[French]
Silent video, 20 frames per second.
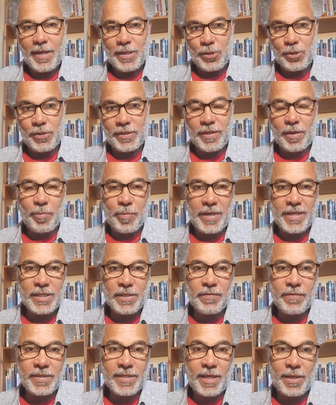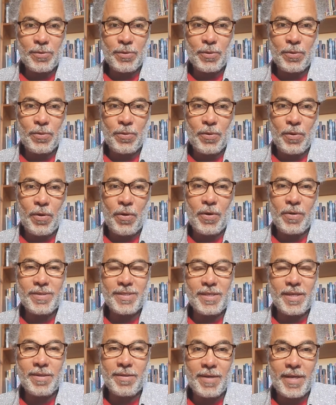Je ne sais pas si vous êtes au courant,
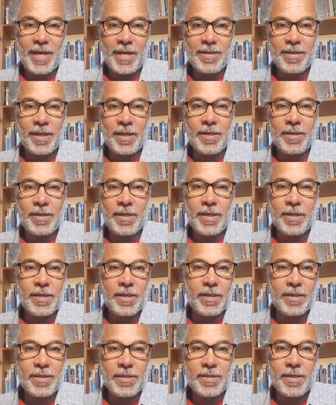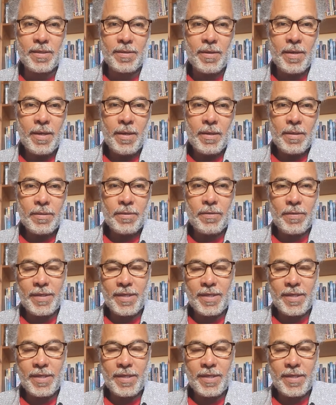cette lettre a été écrite dans